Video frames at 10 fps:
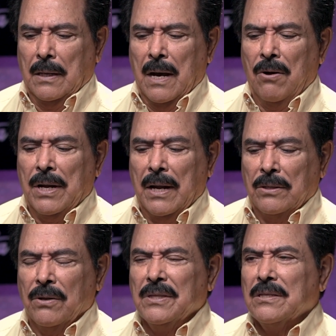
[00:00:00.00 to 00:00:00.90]

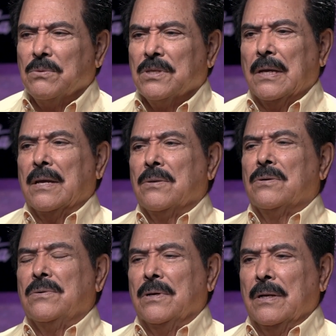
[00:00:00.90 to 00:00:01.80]
Ahora, ¿dónde escuché
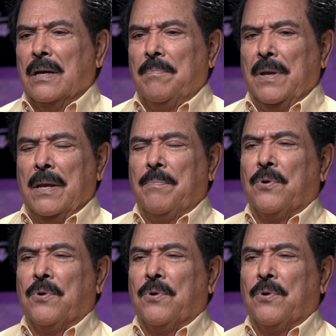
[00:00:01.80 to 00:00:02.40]
yo el,